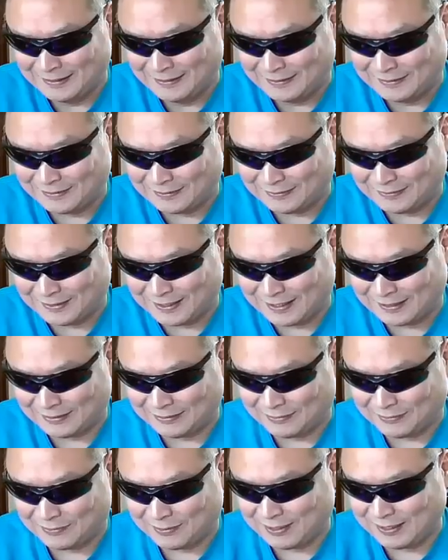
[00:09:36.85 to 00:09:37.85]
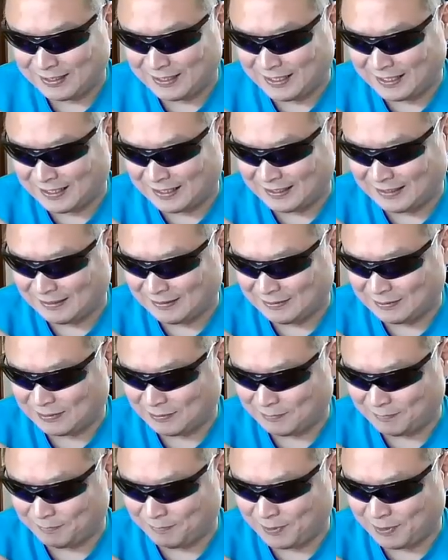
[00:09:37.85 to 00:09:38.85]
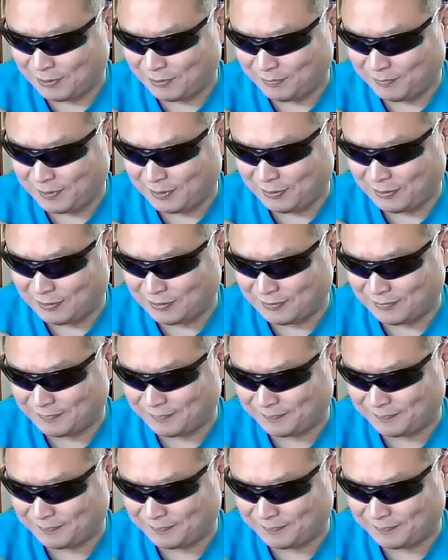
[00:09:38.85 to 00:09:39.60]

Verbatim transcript: そうなんだよこれでよいしょベロベロ